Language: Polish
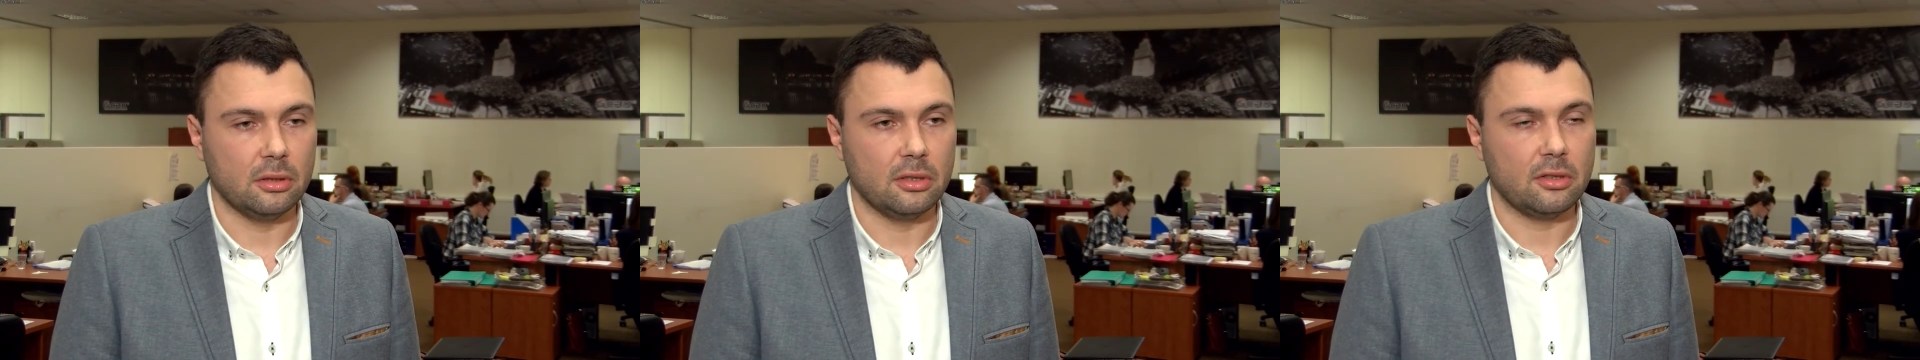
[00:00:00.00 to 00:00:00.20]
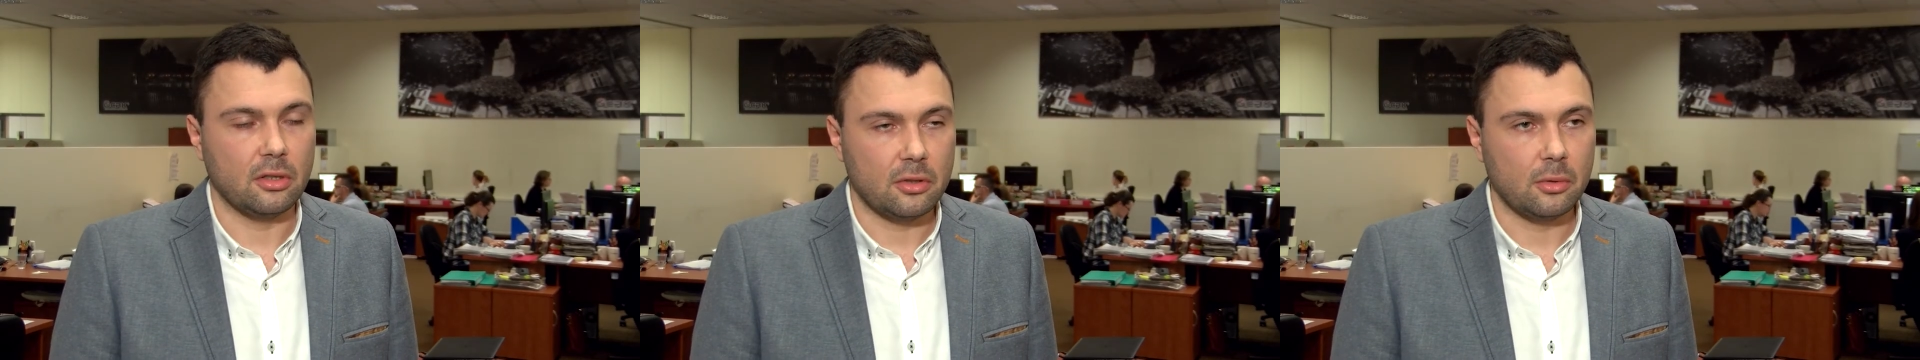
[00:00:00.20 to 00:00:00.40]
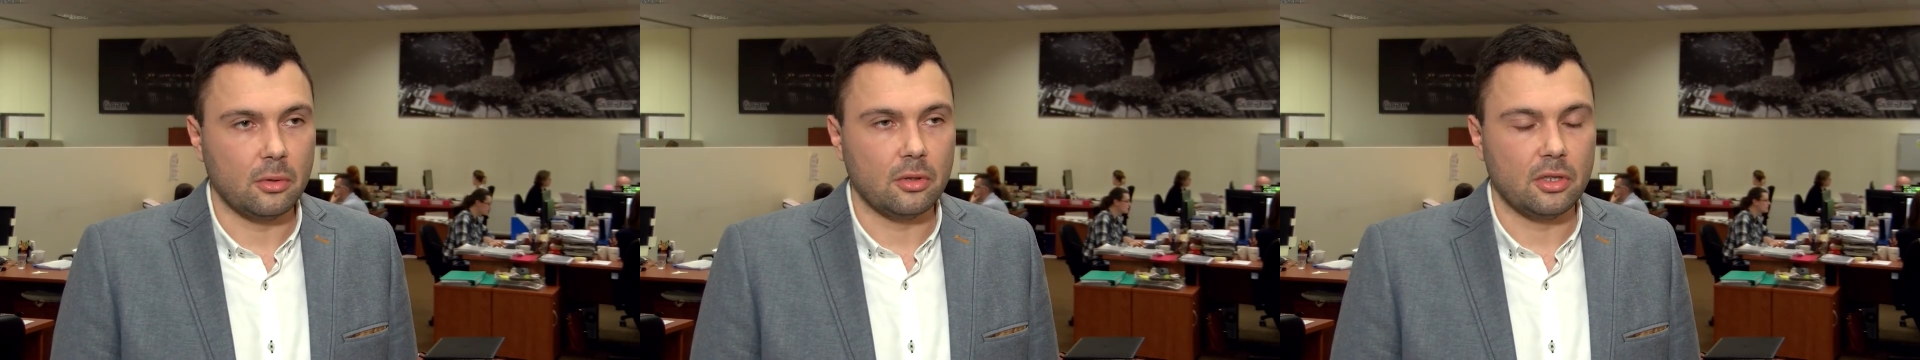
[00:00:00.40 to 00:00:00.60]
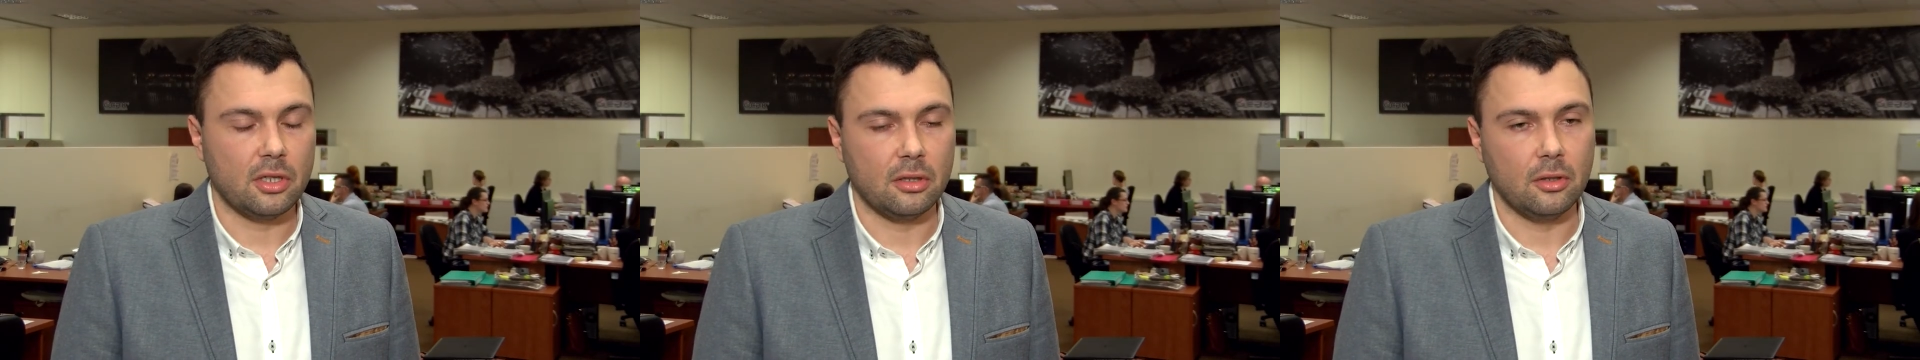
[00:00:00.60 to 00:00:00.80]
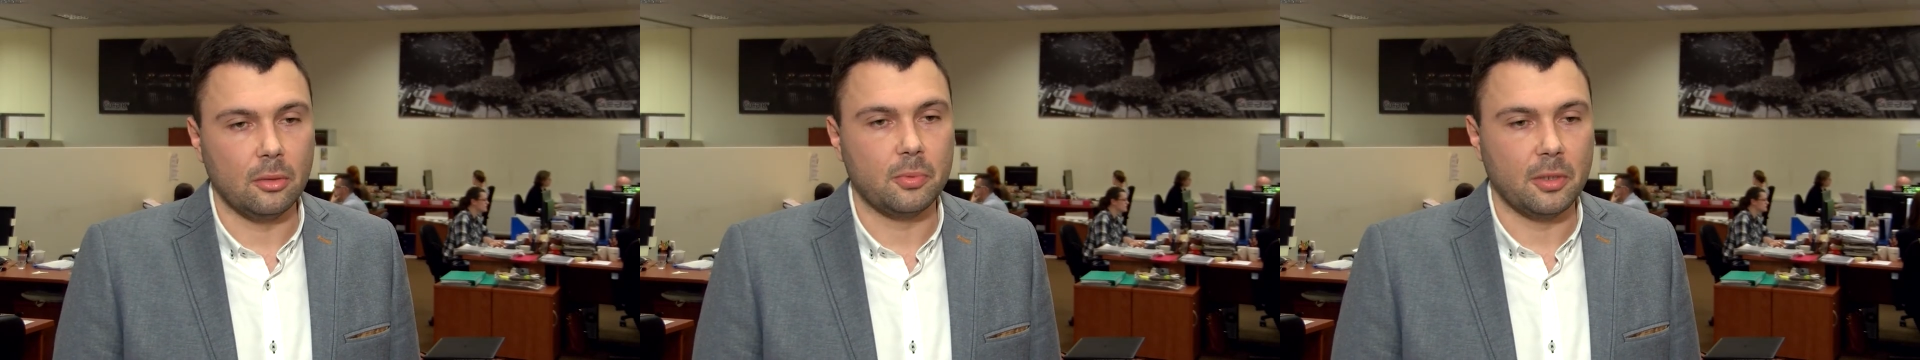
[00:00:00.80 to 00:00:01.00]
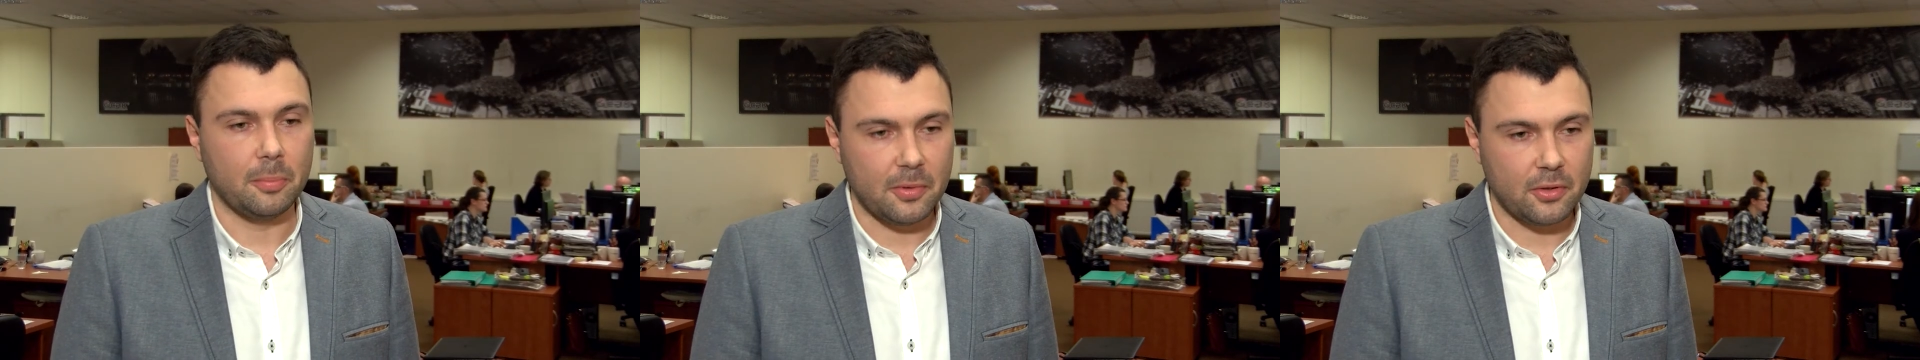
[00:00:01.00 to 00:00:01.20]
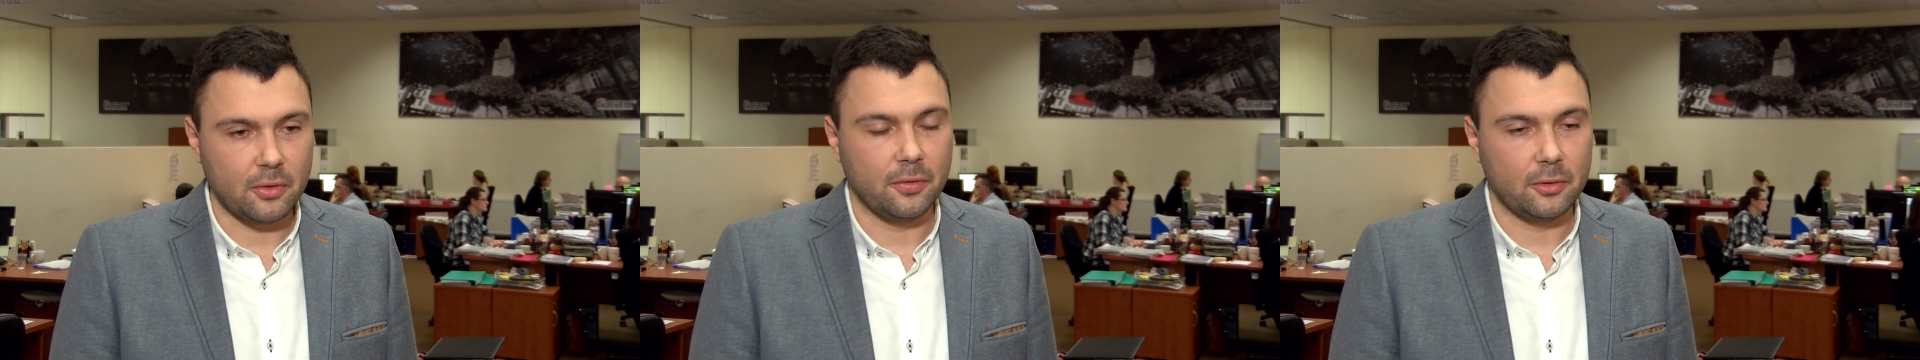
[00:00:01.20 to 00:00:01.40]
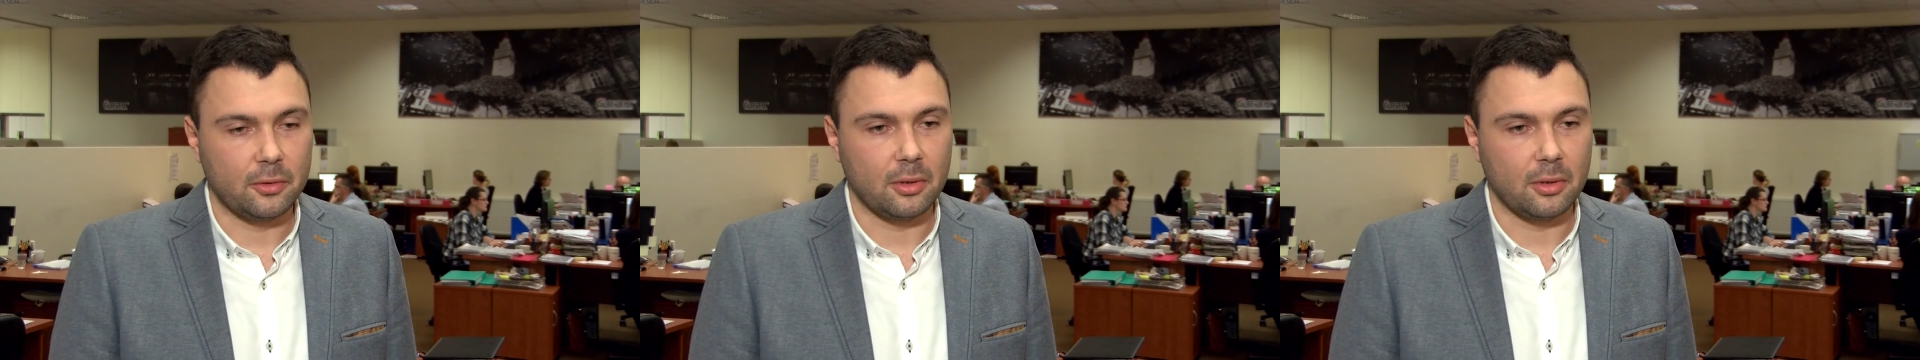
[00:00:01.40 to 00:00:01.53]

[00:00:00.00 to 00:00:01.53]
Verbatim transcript: e, stosując się do przepisów,